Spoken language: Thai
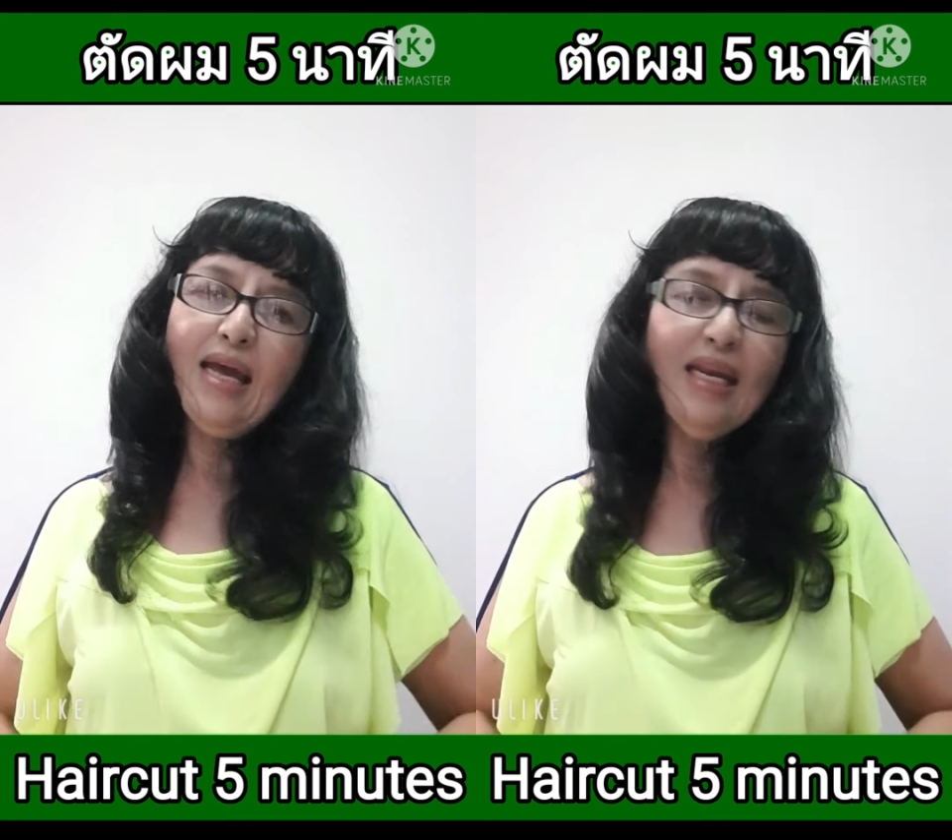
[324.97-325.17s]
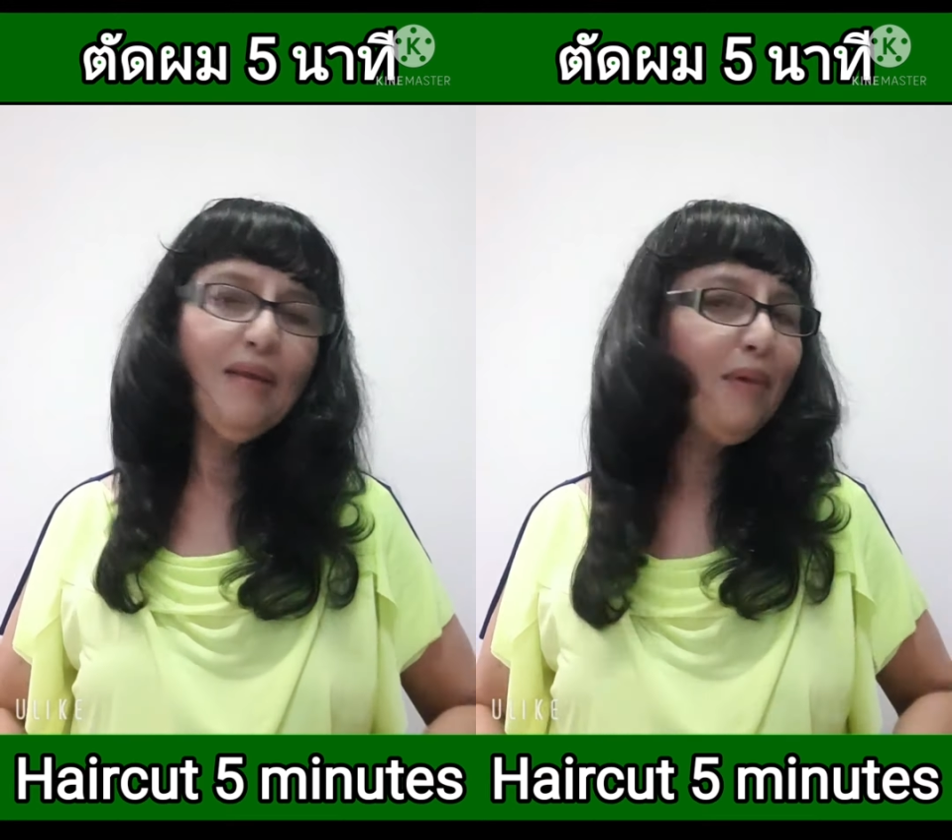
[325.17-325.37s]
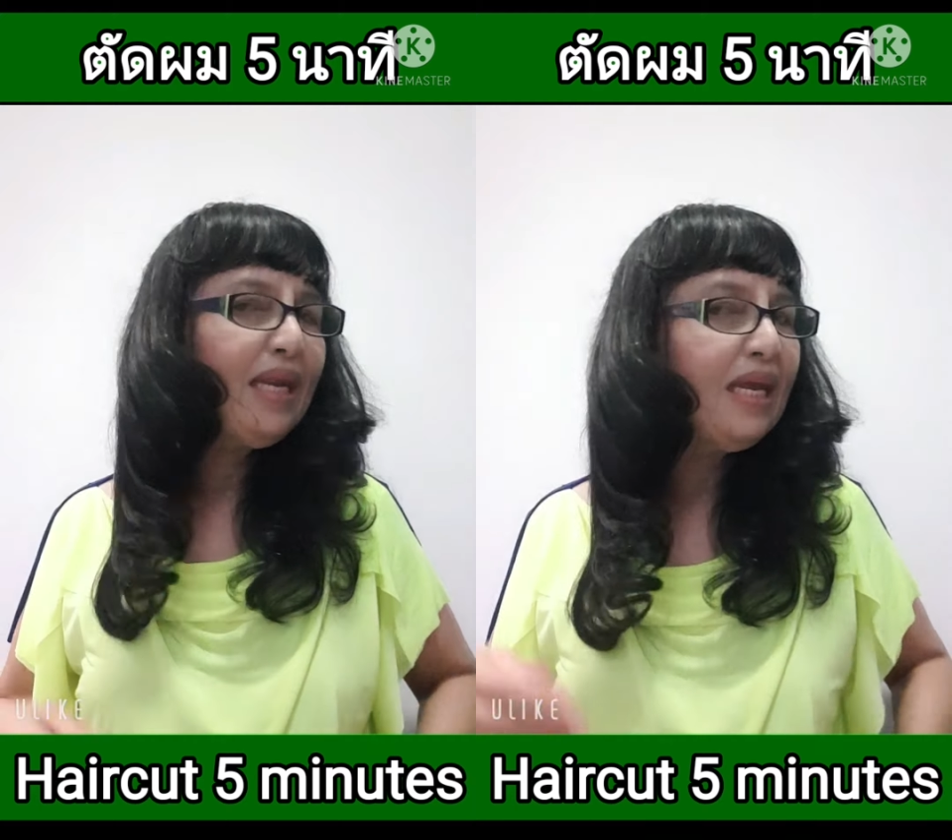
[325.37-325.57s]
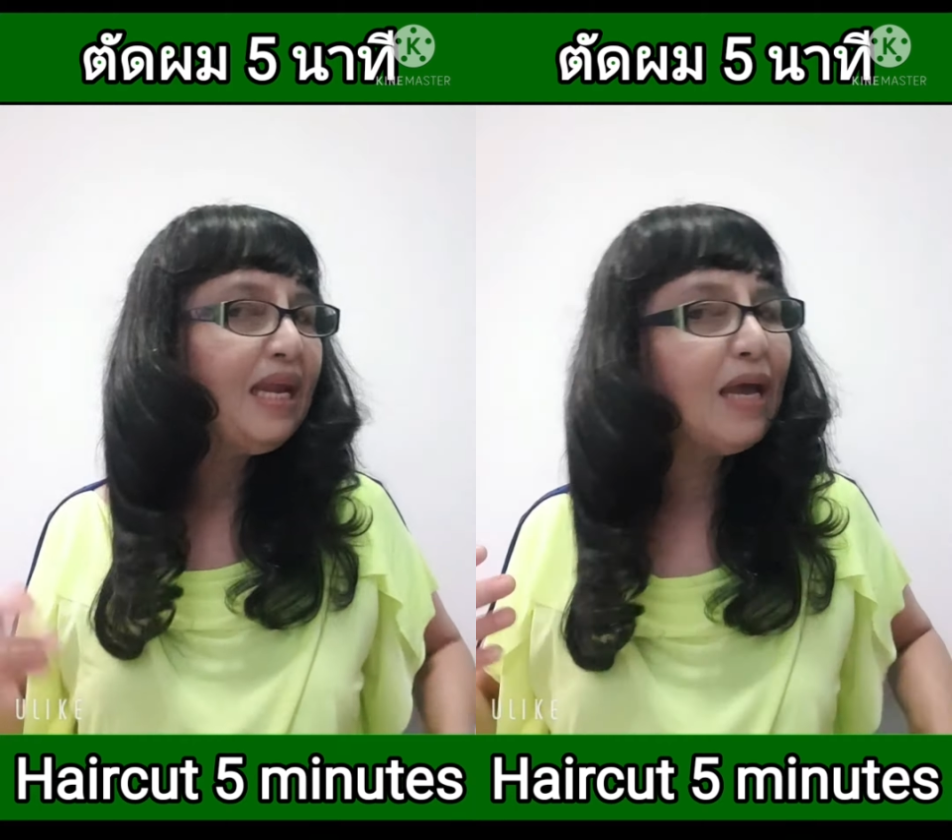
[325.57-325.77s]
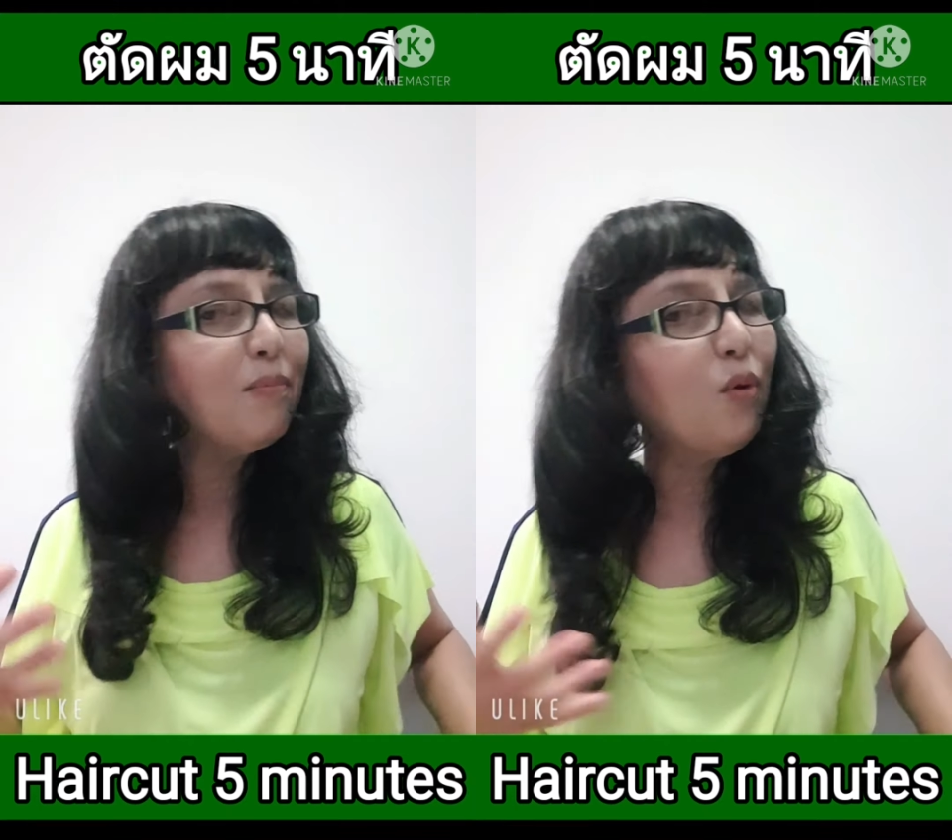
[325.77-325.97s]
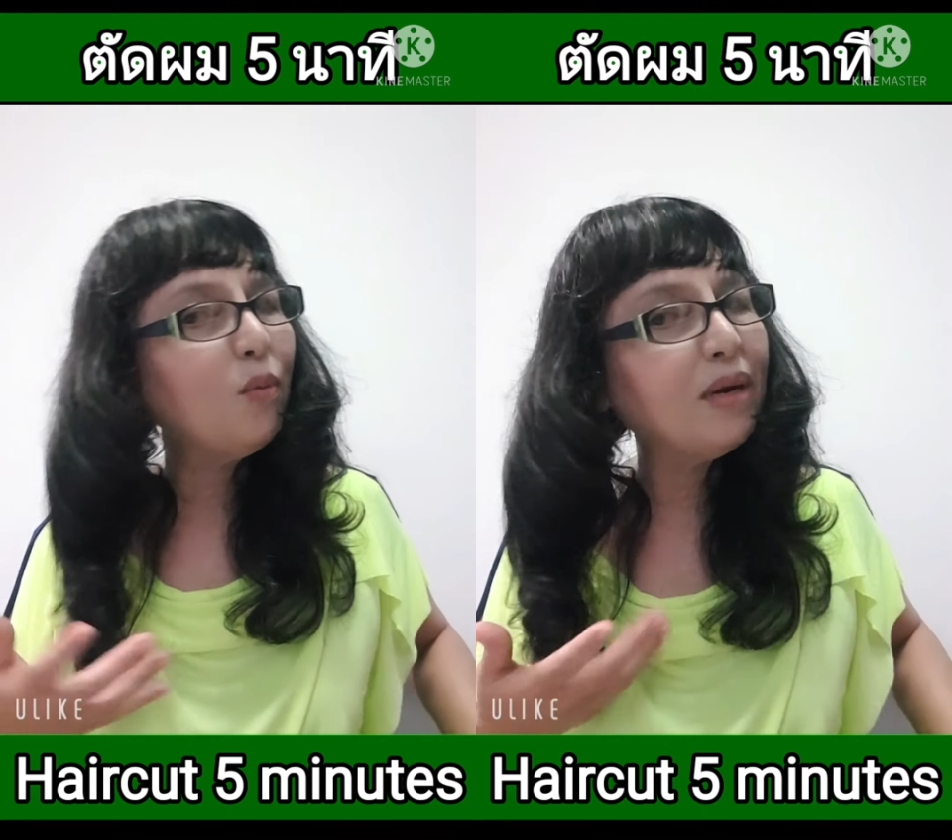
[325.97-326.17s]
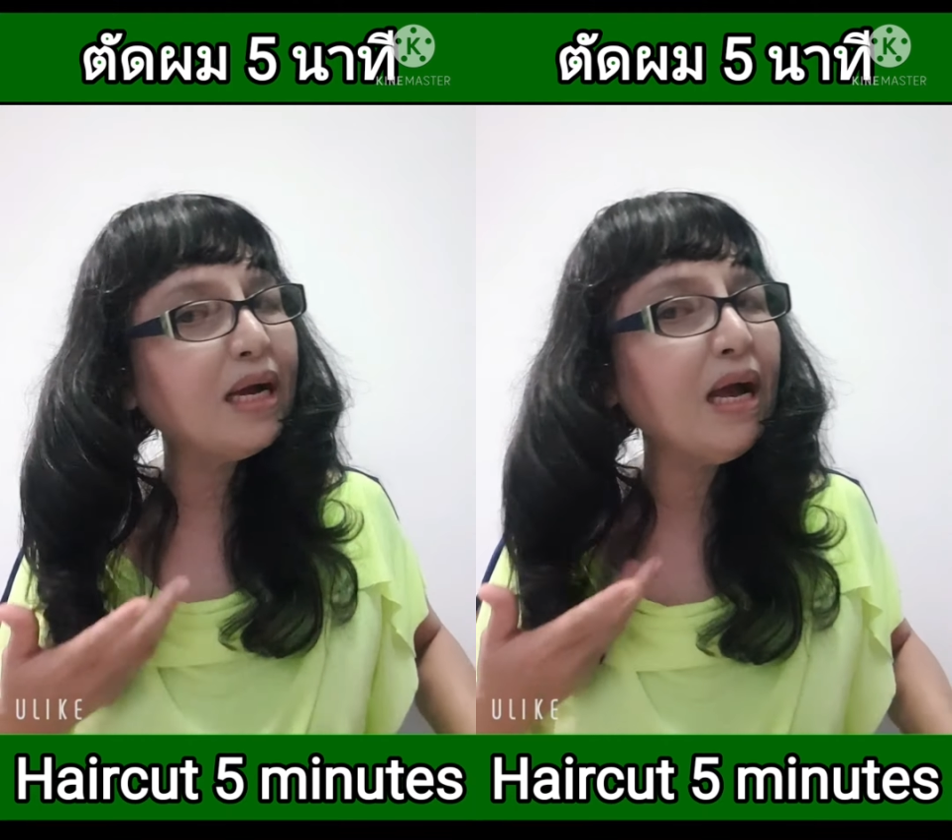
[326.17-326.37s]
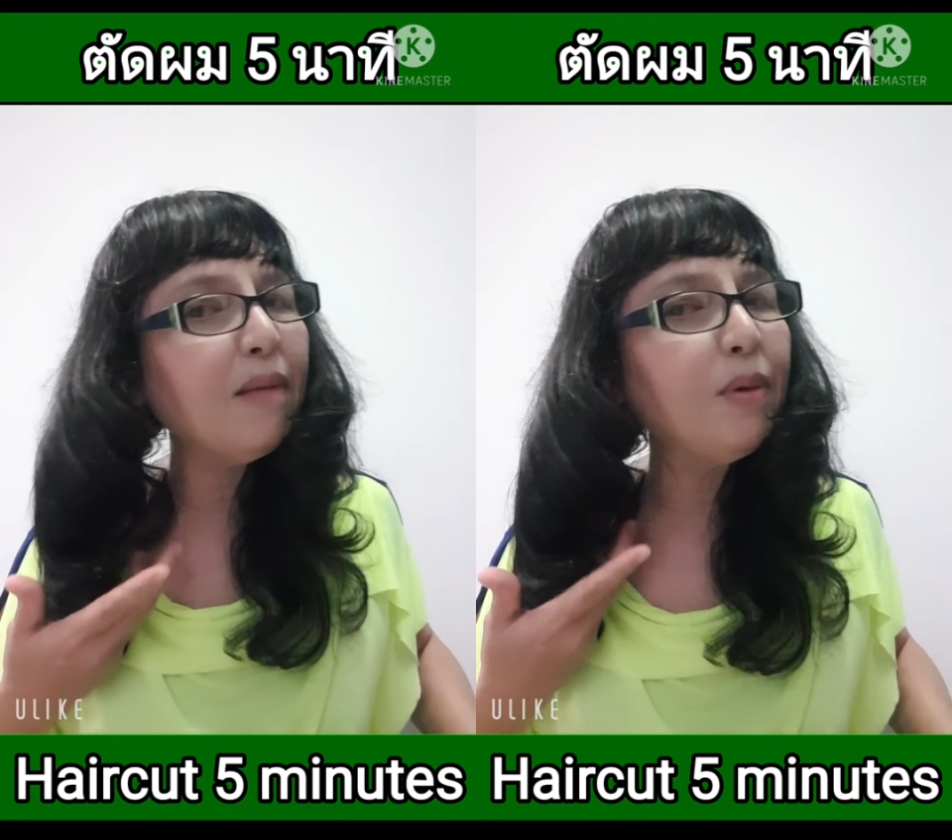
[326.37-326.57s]
อันนี้ไม่ได้ใดผม
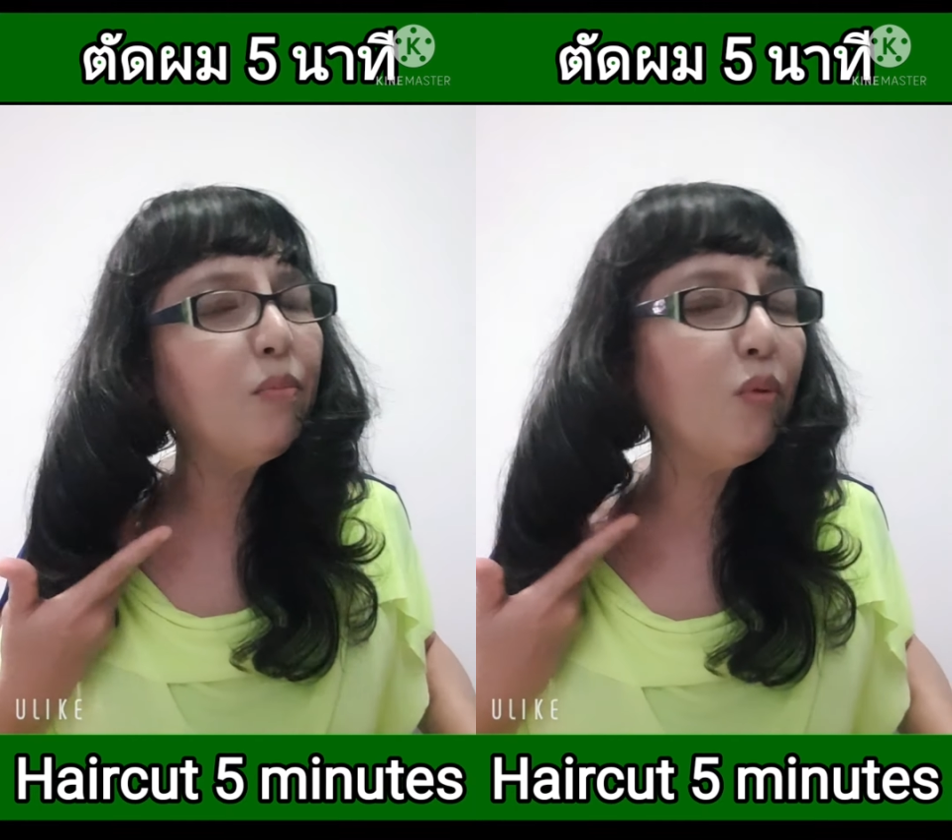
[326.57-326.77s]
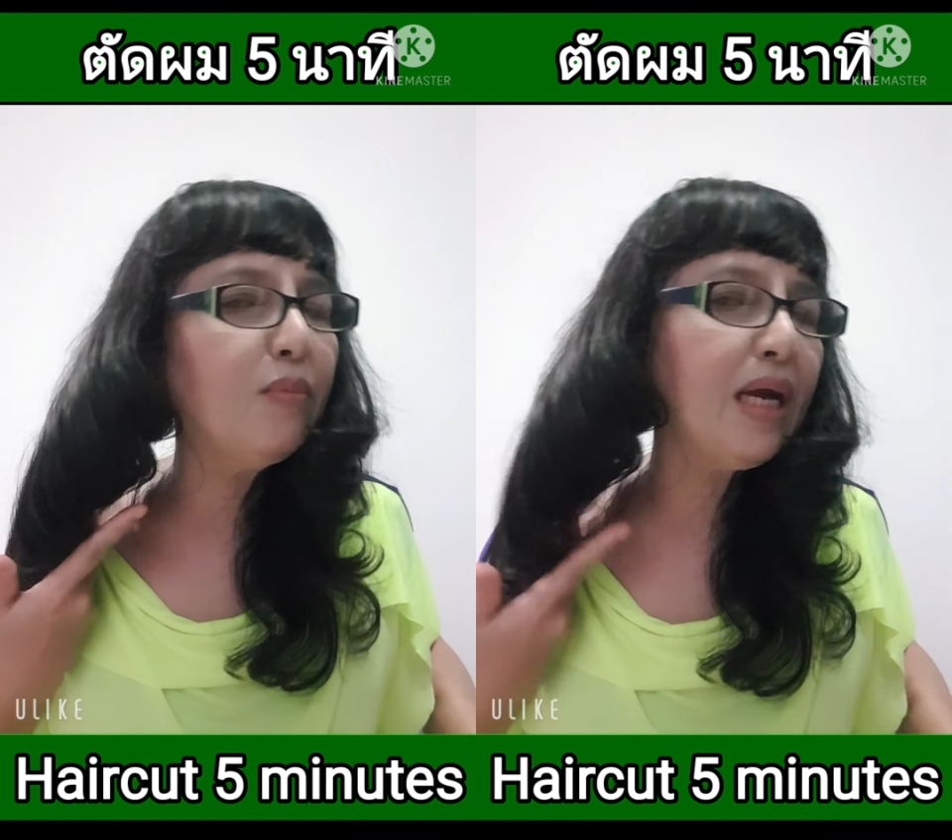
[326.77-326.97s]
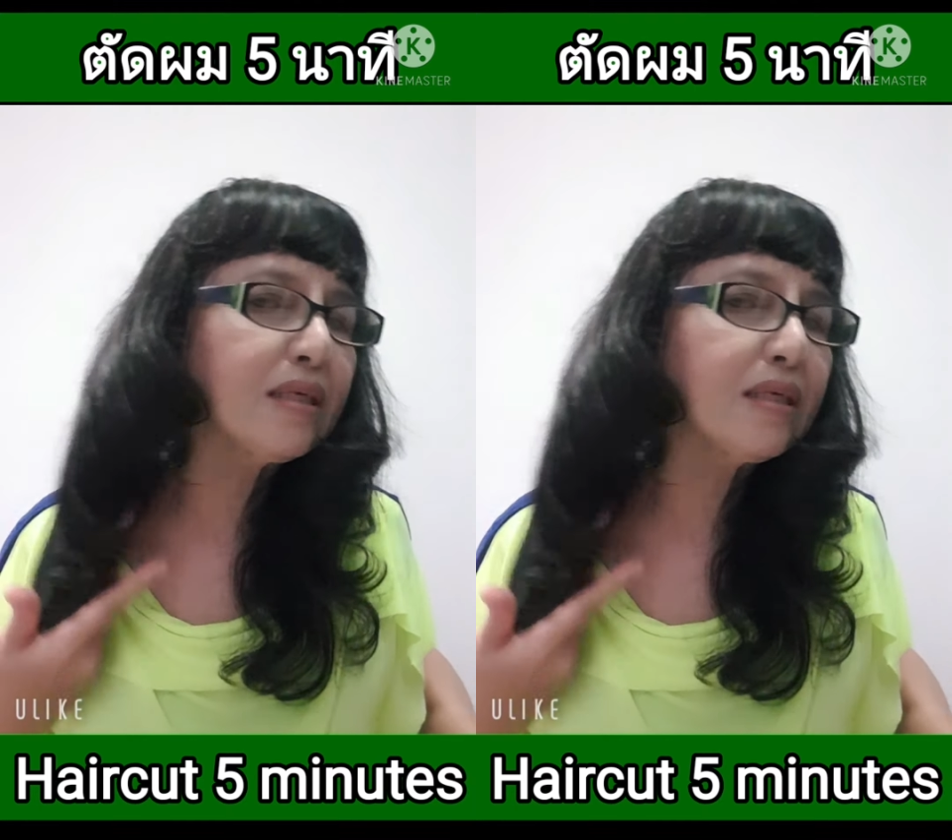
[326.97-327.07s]
นะคะ เป็นผม